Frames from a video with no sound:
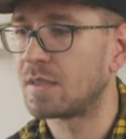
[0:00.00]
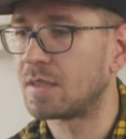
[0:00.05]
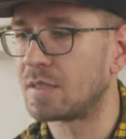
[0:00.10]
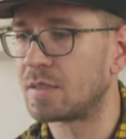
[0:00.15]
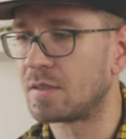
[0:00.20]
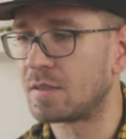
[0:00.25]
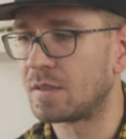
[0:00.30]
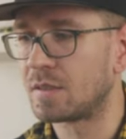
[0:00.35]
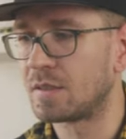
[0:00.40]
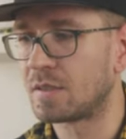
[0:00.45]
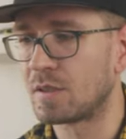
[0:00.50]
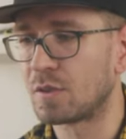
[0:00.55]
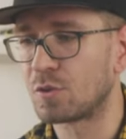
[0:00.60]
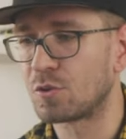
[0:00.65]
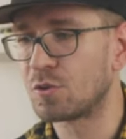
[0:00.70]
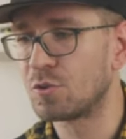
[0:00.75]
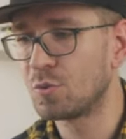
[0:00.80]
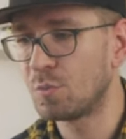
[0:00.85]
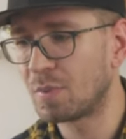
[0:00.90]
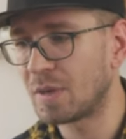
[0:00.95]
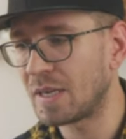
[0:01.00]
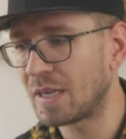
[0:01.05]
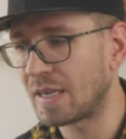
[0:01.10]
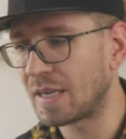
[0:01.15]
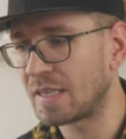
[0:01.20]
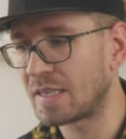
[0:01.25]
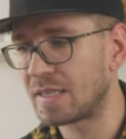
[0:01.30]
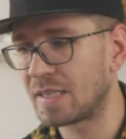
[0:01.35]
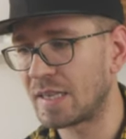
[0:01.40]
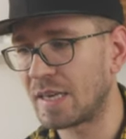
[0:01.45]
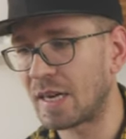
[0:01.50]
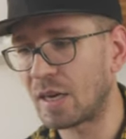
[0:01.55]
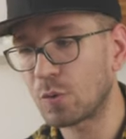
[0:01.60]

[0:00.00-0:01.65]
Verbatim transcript: Es ist auch super leise,